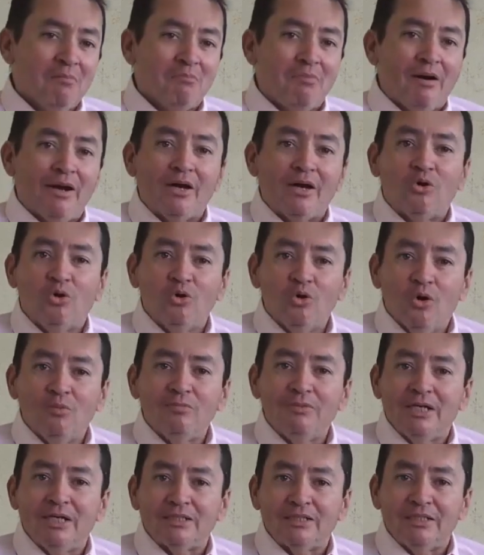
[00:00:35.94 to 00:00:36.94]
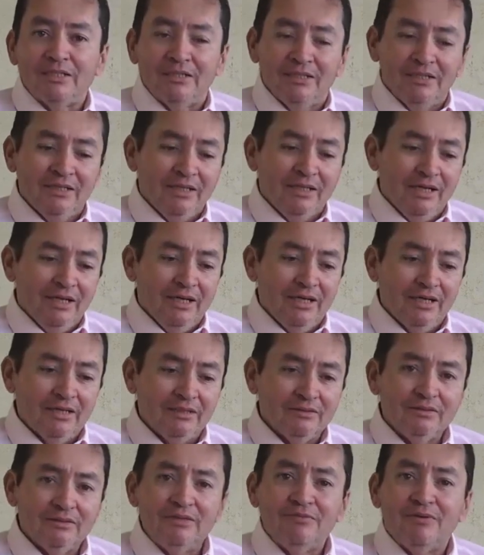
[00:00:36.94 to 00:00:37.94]
para Colombia
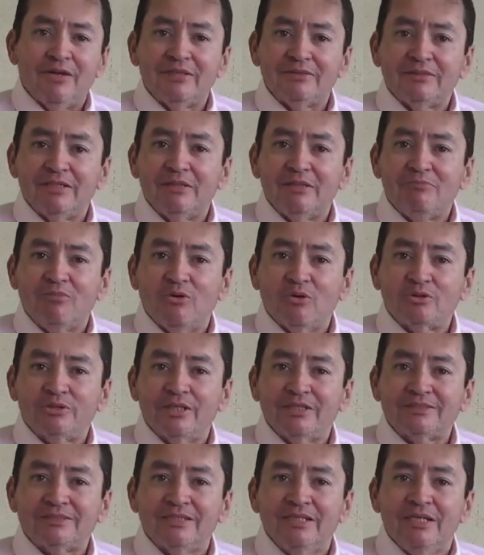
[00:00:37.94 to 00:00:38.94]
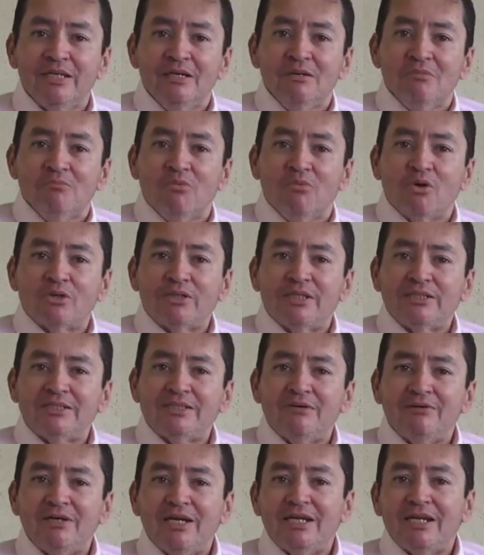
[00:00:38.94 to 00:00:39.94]
en diferentes deportes, porque
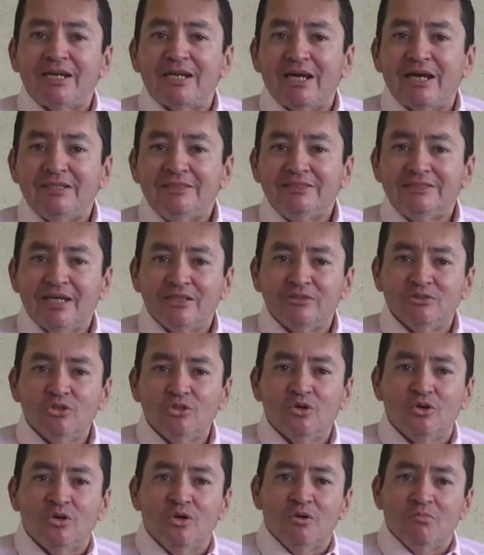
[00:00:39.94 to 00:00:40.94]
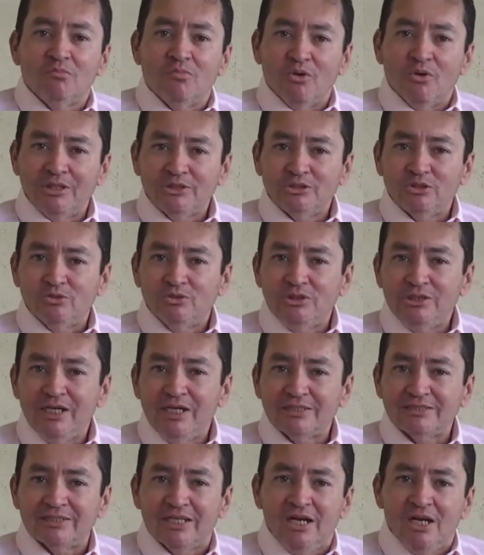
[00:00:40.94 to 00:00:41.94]
se vienen realizando por esos
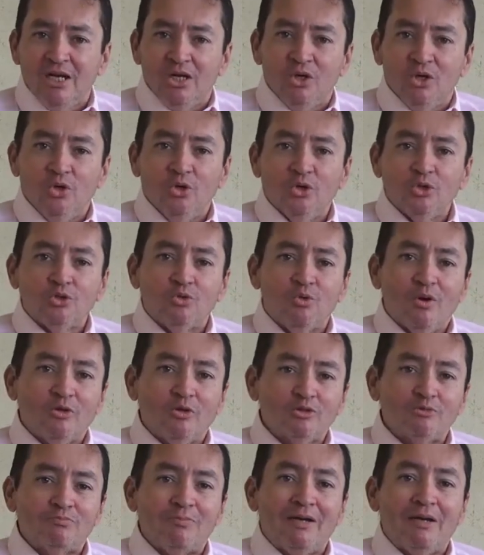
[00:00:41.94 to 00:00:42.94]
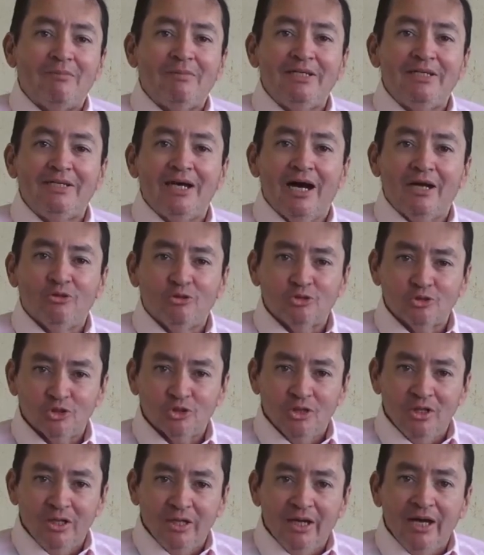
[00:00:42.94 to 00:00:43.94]
días los Juegos Panamericanos
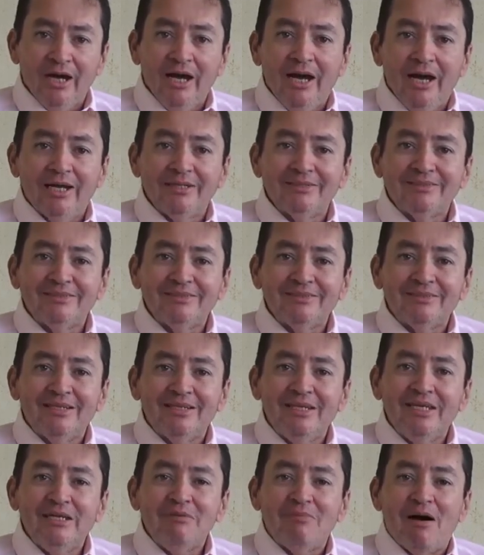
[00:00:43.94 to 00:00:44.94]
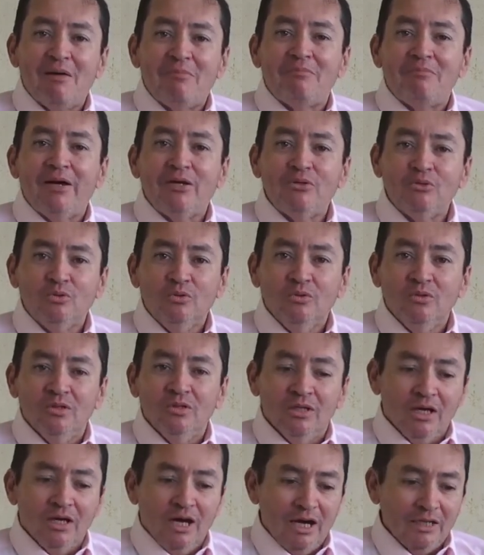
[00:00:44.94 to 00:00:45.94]
en Lima, Perú.
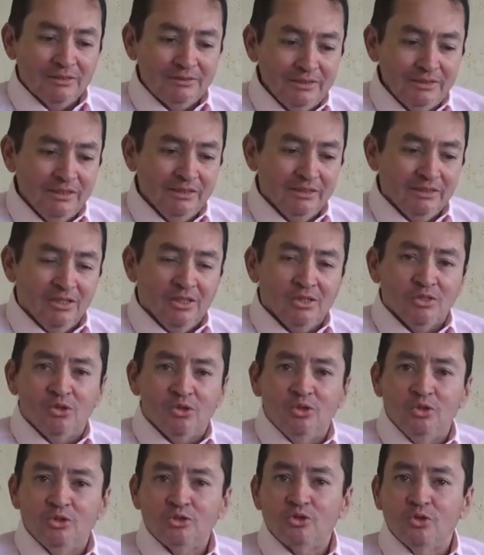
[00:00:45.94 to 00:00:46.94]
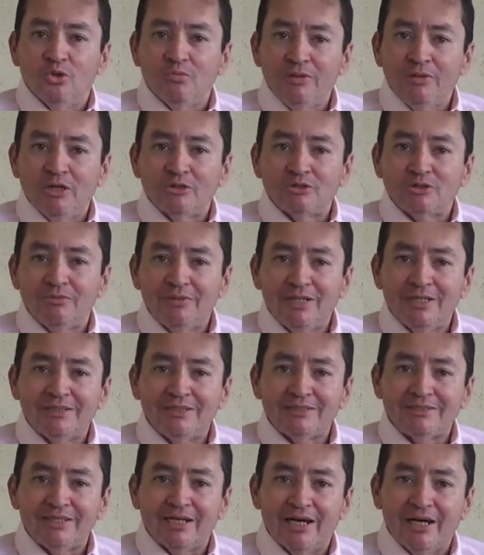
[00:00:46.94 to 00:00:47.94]
Allí los colombianos se vienen
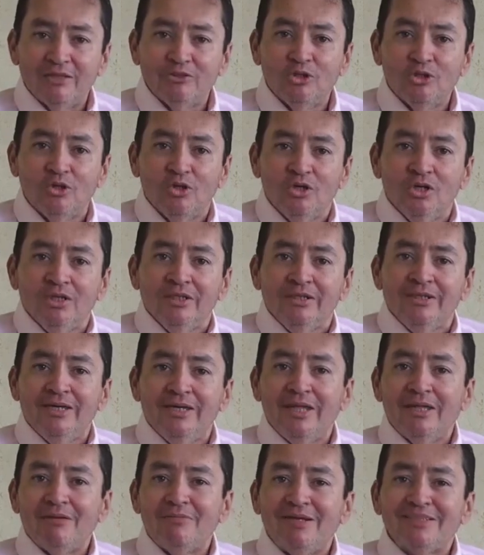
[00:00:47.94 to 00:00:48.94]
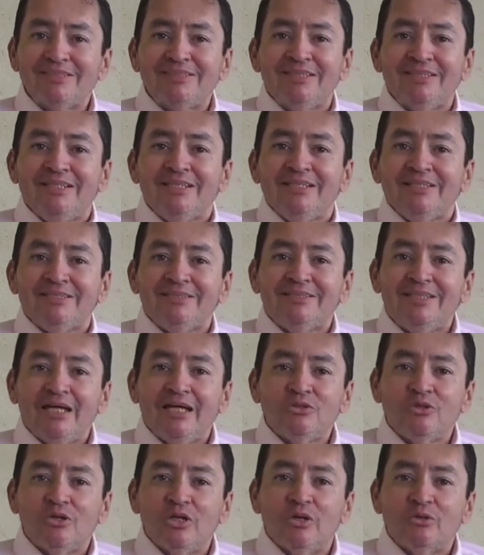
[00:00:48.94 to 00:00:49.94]
destacando y además
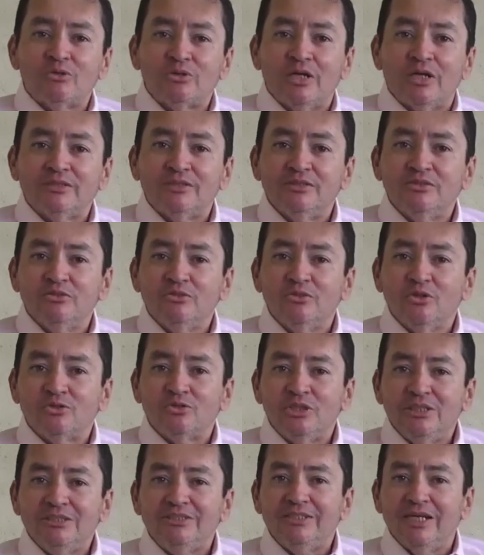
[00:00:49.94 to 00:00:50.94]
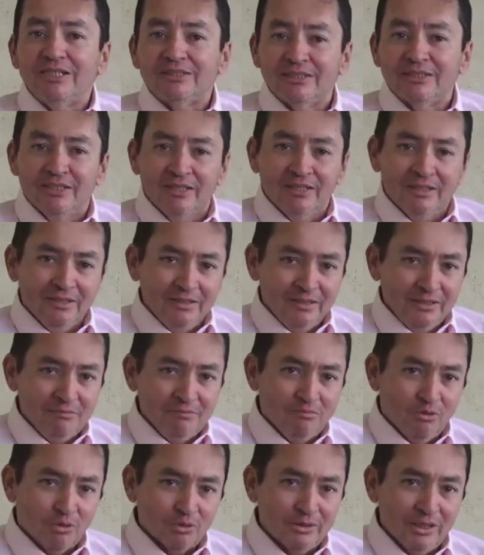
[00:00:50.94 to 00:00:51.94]
dándole otras noticias
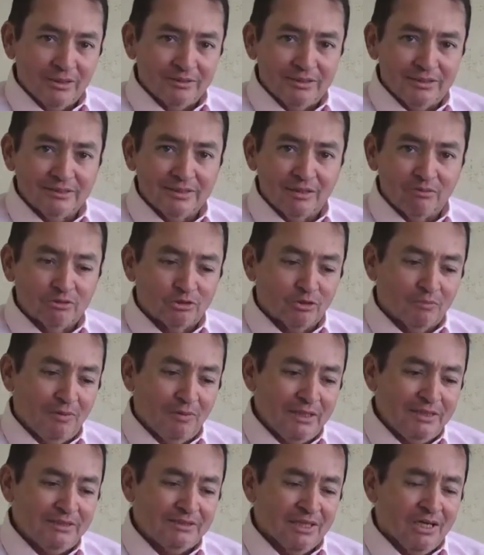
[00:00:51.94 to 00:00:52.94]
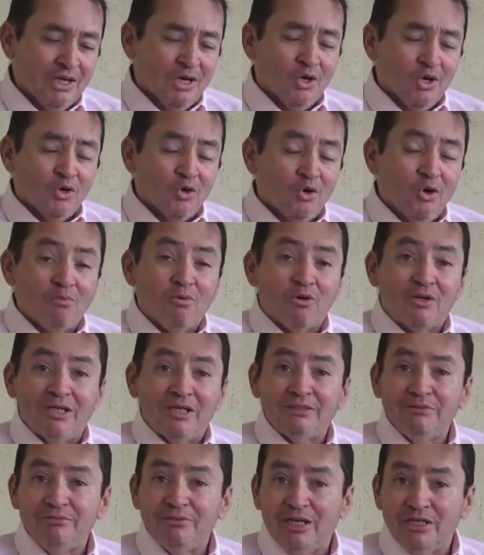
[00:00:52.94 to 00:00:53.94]
importantes a nuestro país como
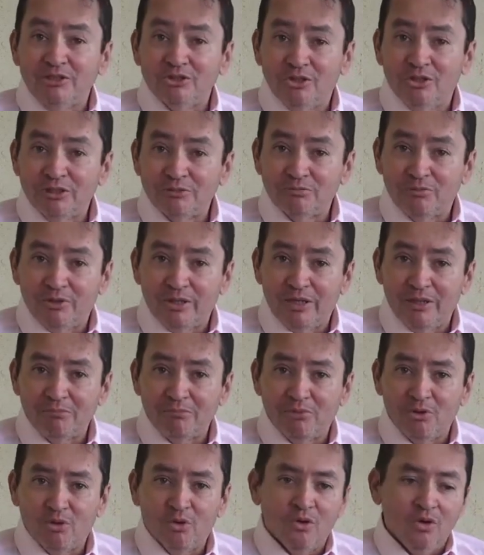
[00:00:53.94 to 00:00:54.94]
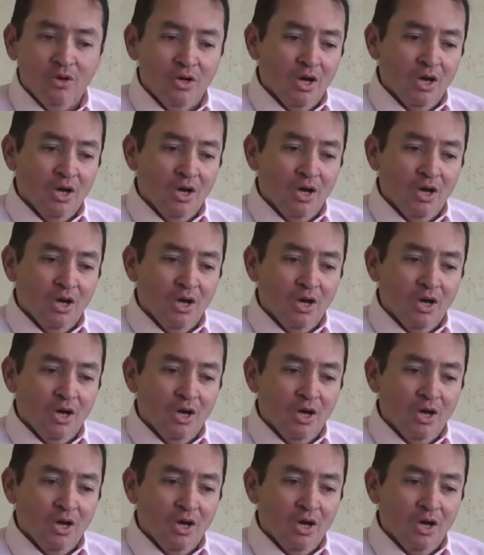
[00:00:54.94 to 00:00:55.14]
clasificaciones, por ejemplo,